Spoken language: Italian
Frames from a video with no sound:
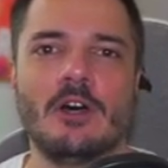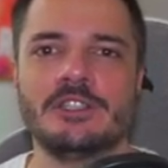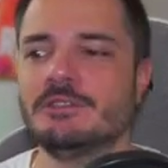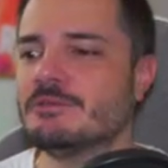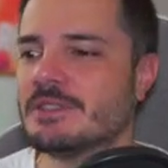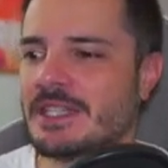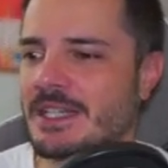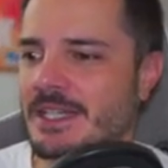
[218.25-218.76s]
di,
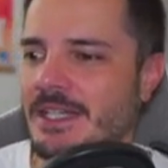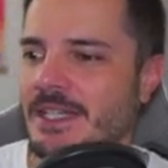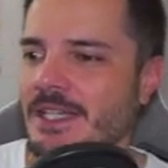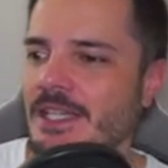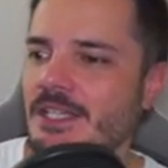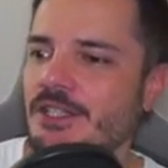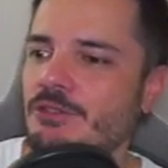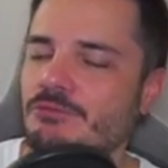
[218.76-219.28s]
un,
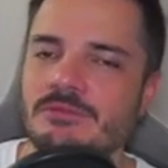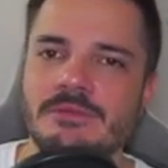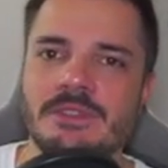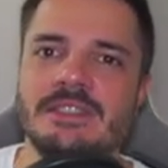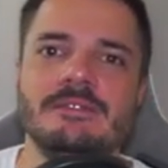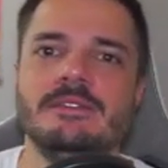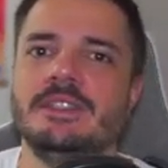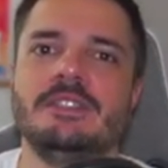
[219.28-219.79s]
di,
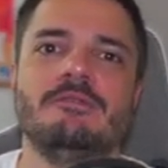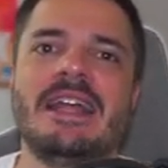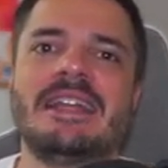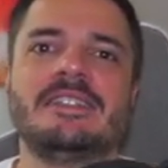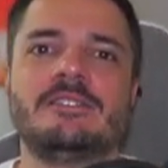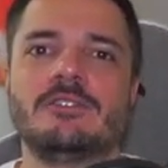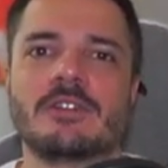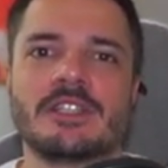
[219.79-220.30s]
un, di, un,
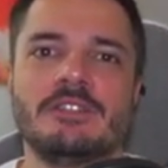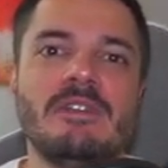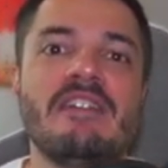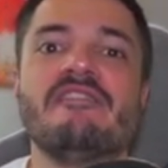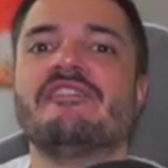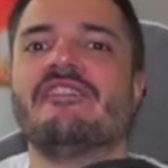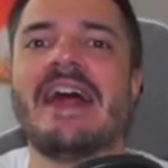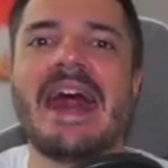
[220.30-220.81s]
editor, di un
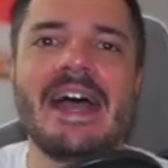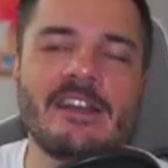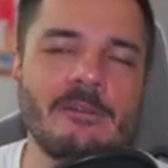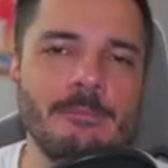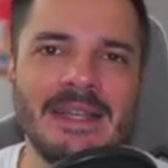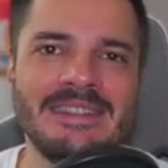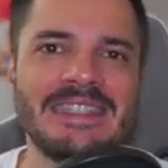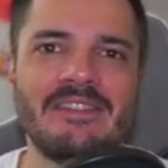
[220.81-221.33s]

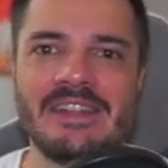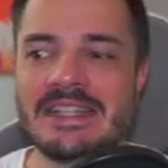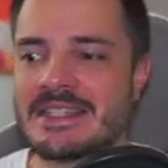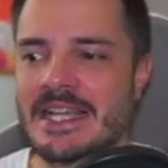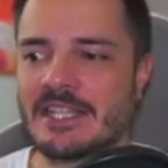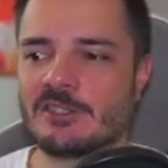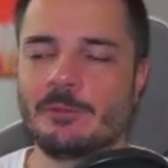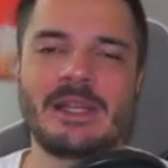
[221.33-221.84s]
environment
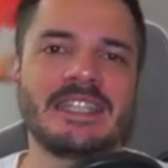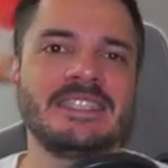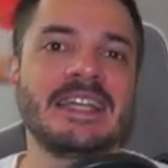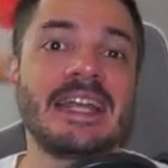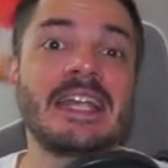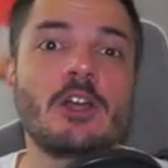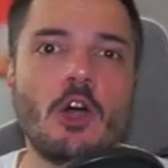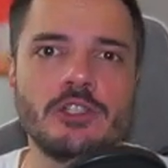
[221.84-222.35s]
avanzato per
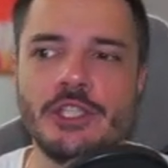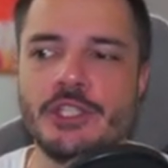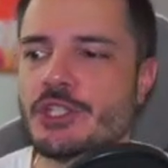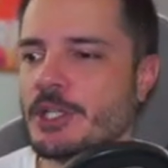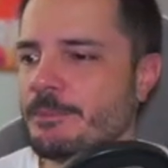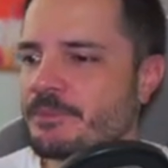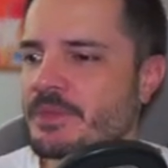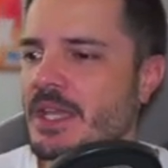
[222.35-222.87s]
editare
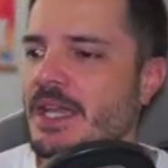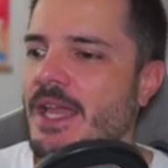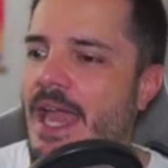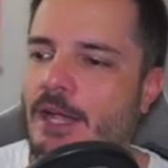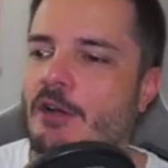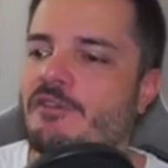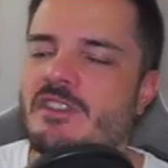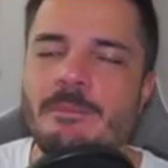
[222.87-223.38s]
codice,
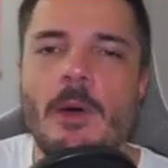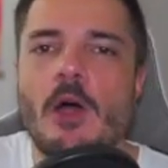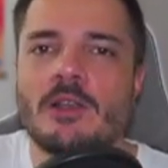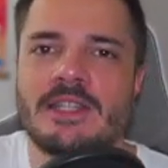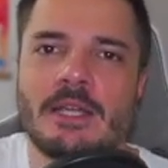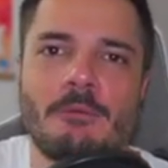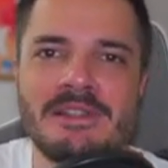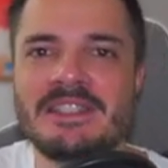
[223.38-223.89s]
ecco, vi
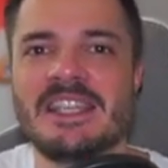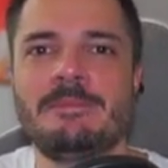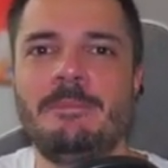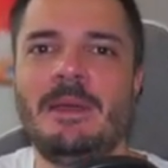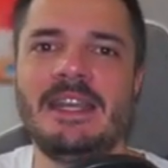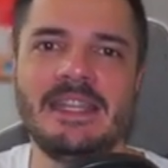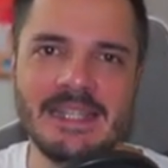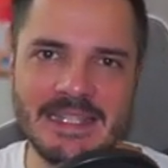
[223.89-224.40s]
porta questa
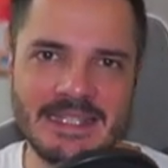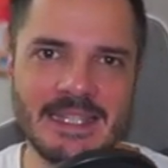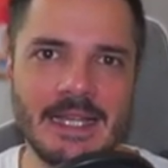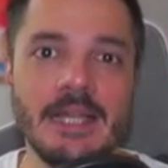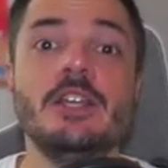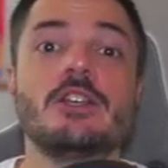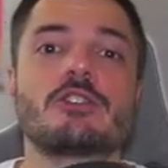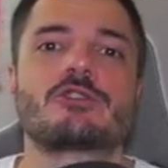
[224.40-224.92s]
esperienza
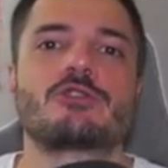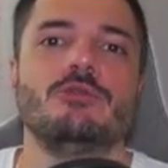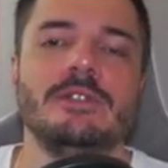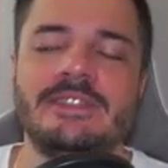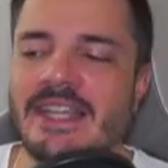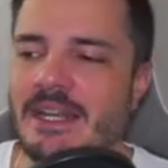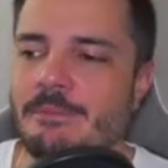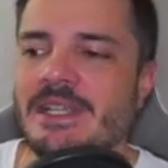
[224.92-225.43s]
sul
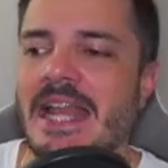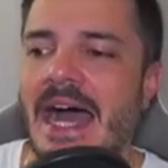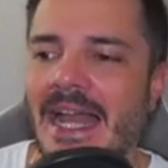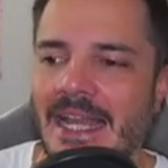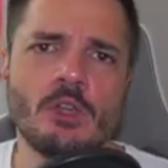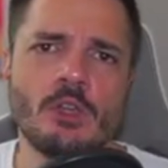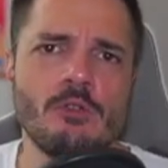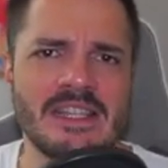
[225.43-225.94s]

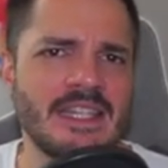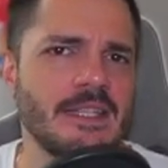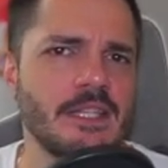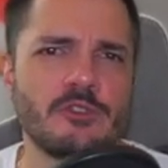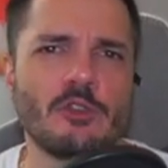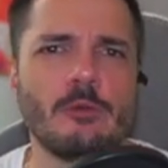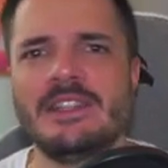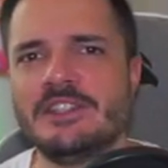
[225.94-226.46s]
terminale con una serie di
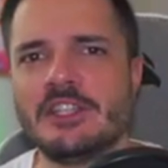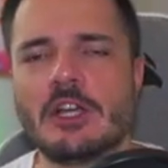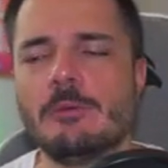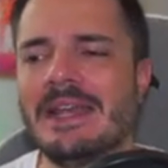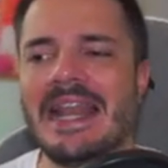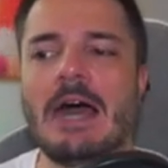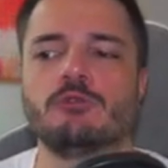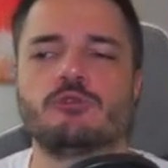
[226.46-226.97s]
strumenti come
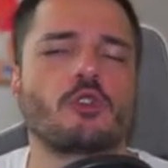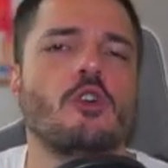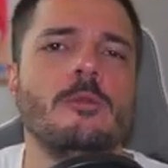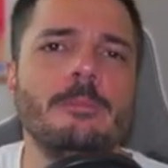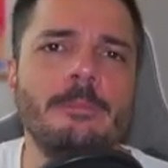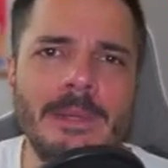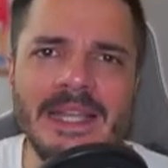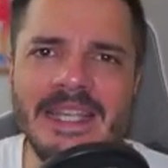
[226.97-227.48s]

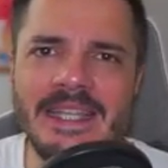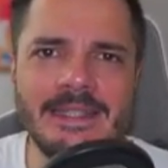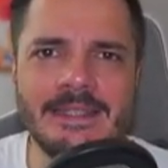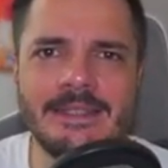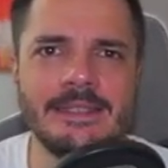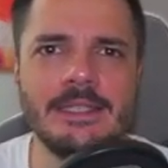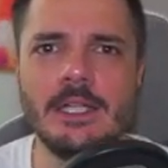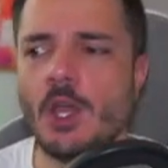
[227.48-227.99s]

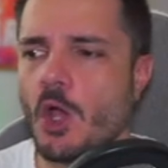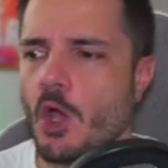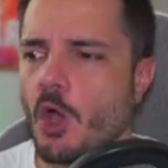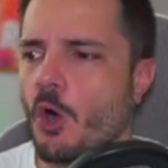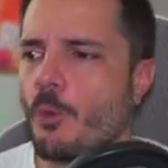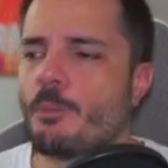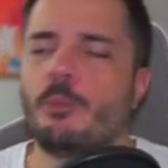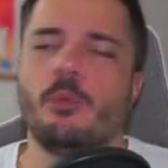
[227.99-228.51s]
l'autocomplete
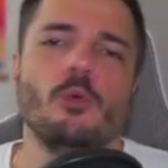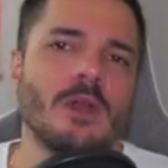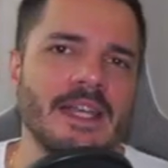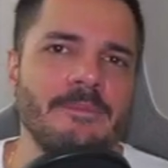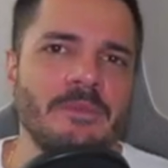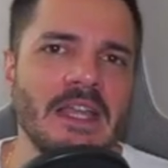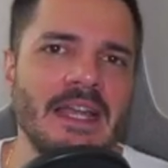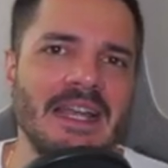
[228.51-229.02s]

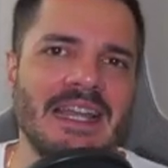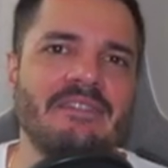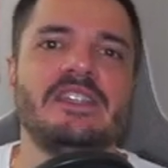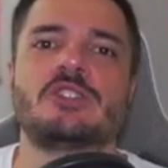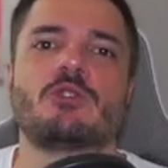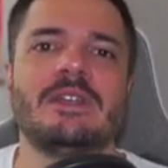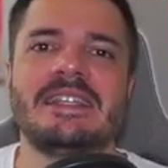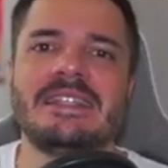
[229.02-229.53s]
oppure la
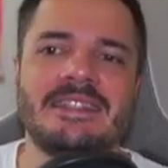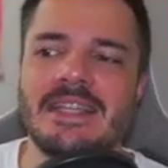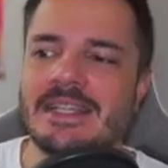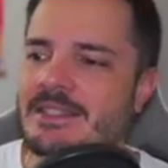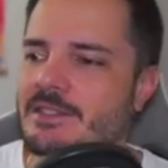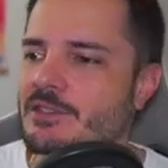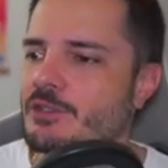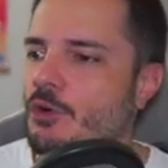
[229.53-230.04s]

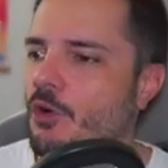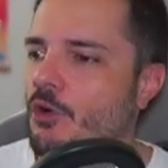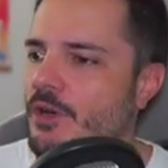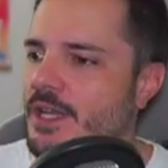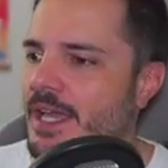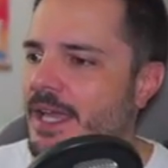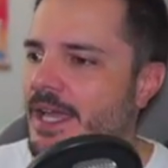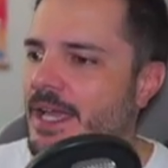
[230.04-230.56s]

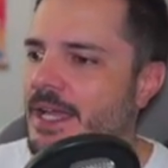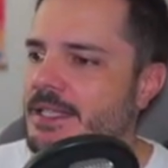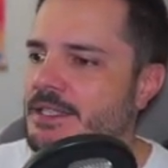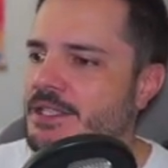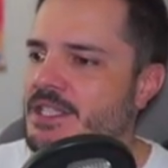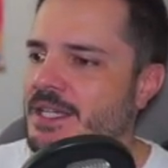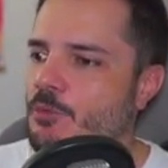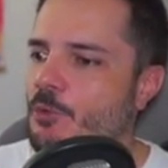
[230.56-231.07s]
visualizzazione
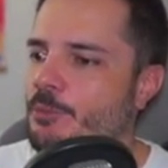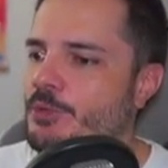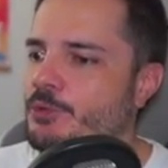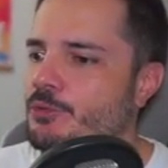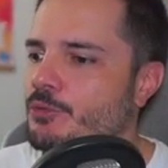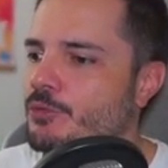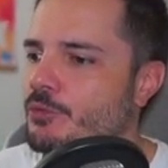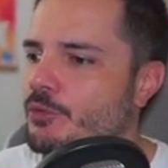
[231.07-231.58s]
diciamo
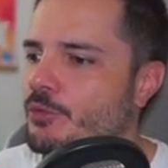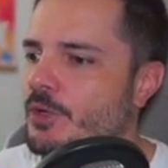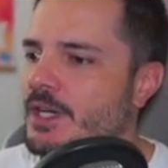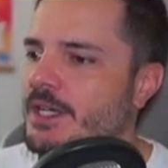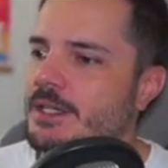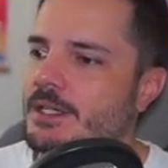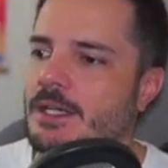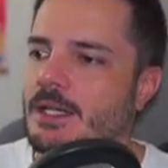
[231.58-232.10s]
più,
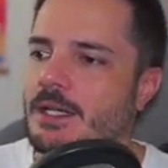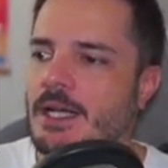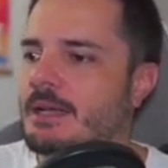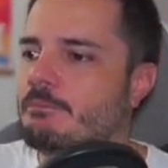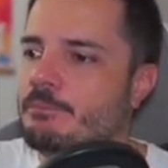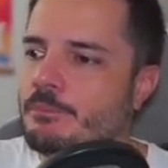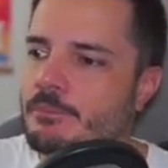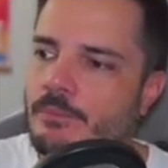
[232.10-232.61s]
eh,
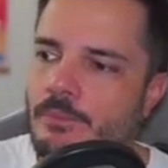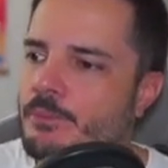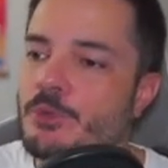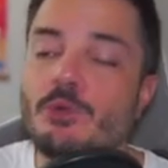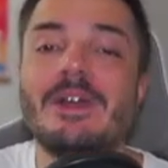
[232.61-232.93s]
più